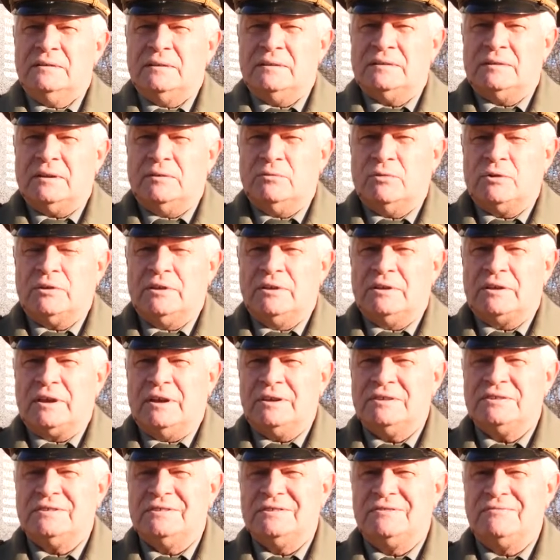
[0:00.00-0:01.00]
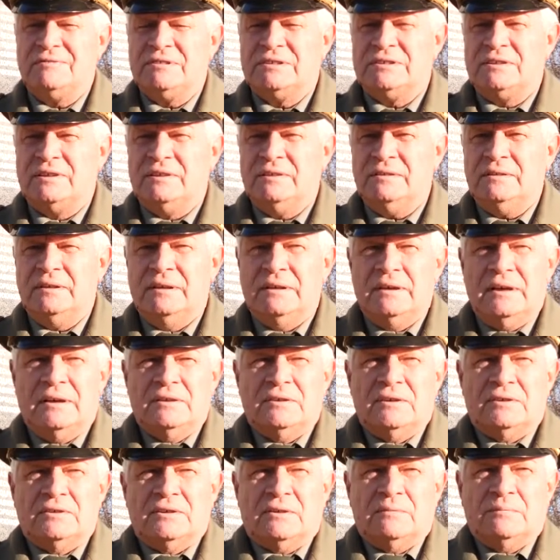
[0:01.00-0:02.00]
Это орден Красной Звезды –
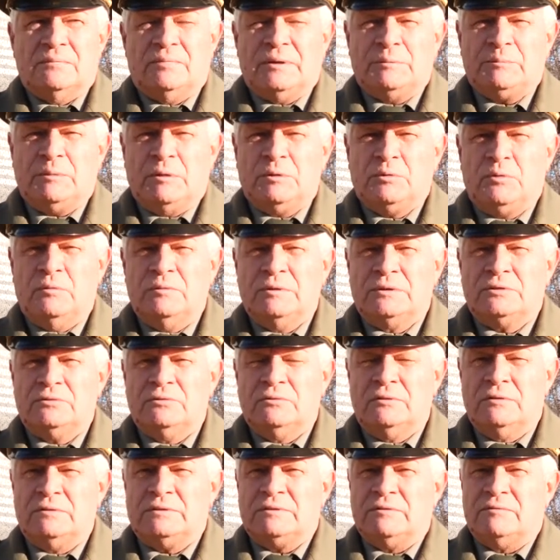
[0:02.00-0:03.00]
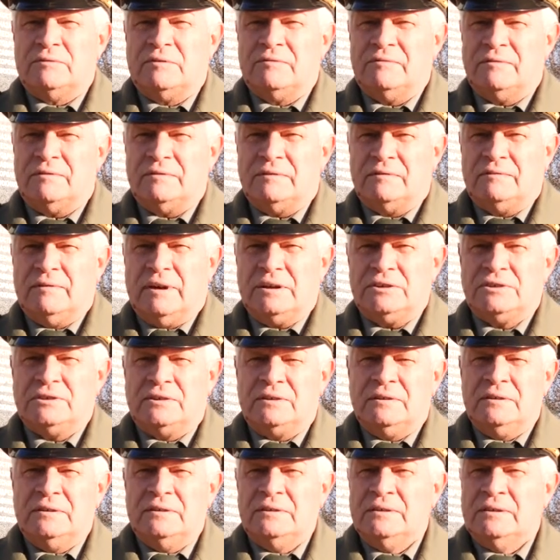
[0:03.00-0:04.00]
подполковник Суровцев
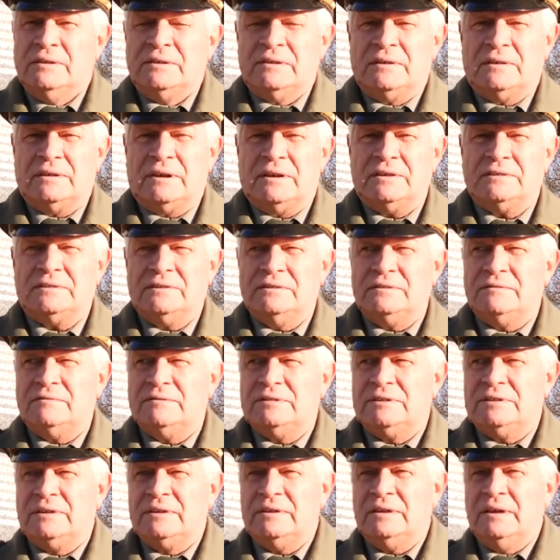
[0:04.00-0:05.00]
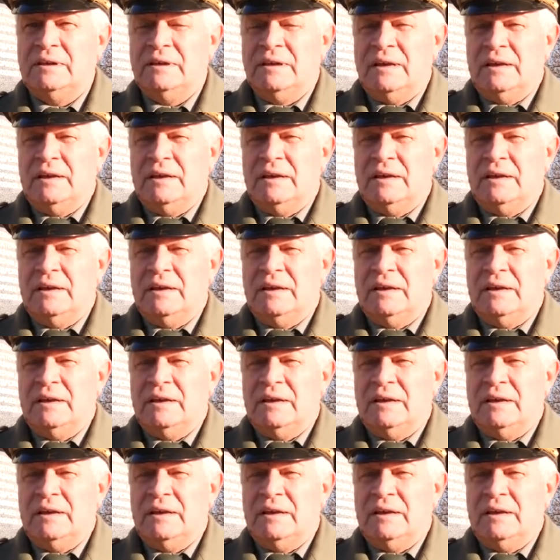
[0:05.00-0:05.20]
дважды Красной Звезды,